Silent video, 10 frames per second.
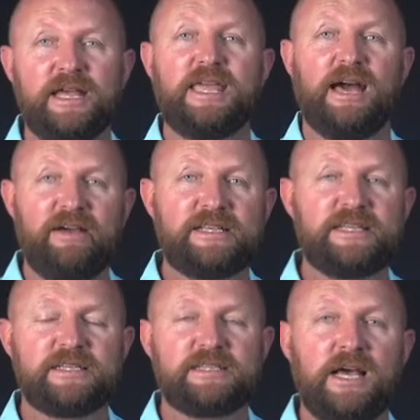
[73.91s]
y a
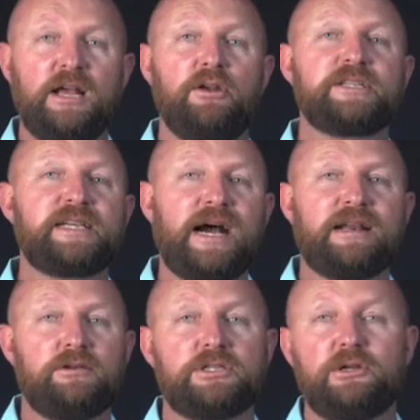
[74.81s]
veces los
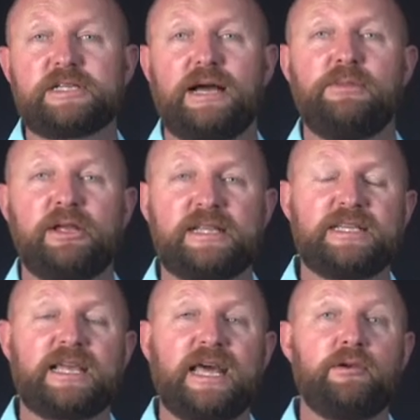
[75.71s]
carros o los camionetas
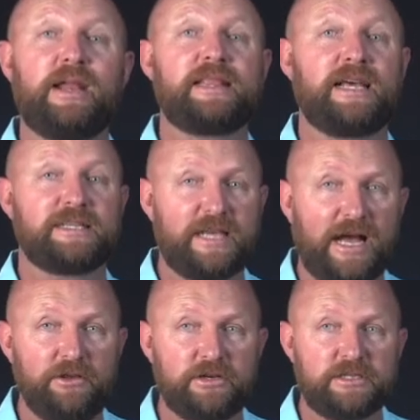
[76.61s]
se quedaron
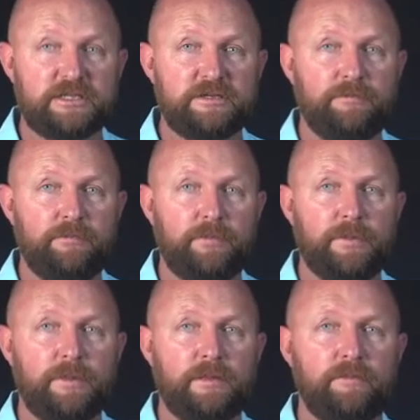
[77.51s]
atascados.
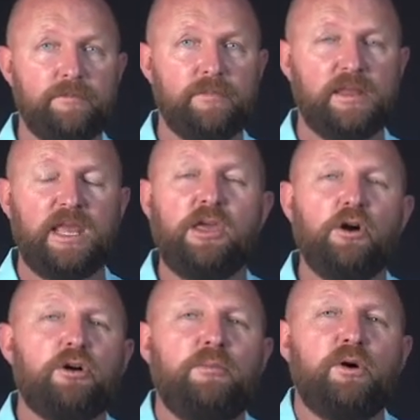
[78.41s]
Y
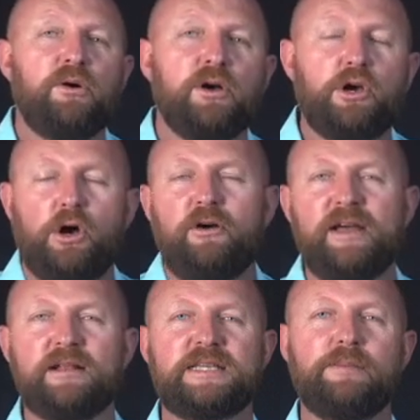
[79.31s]
yo como
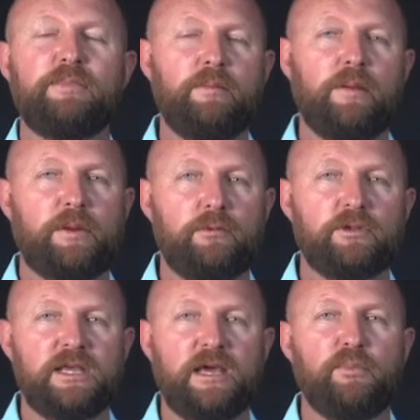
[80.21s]
joven siempre me
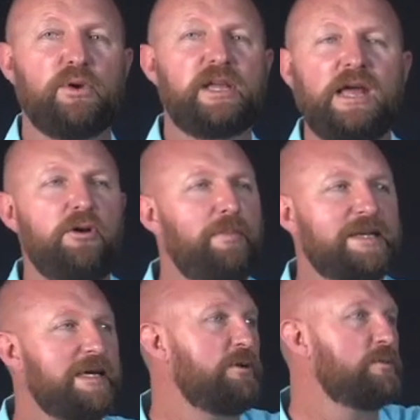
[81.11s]
pregunté, ¿por qué no
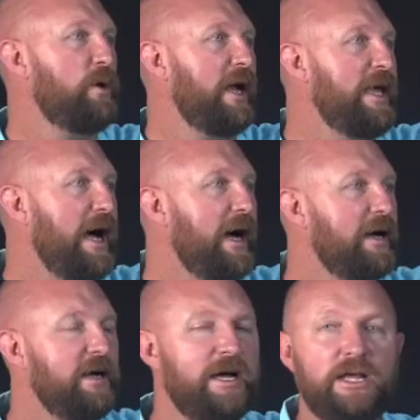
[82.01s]
pasamos por
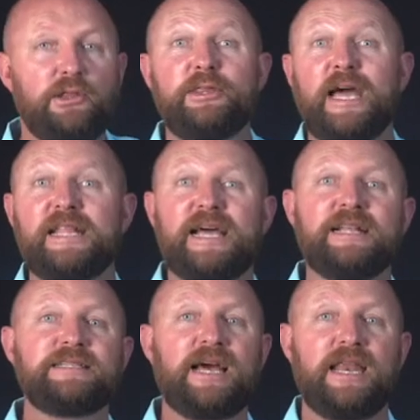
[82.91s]
allá, donde hay
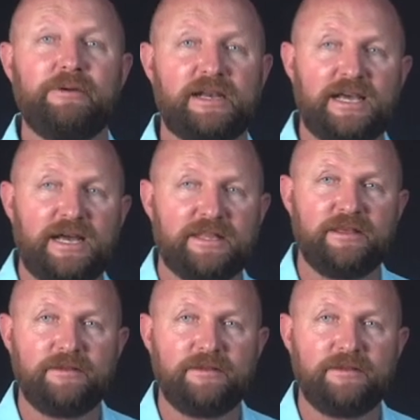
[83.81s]
tanta libertad?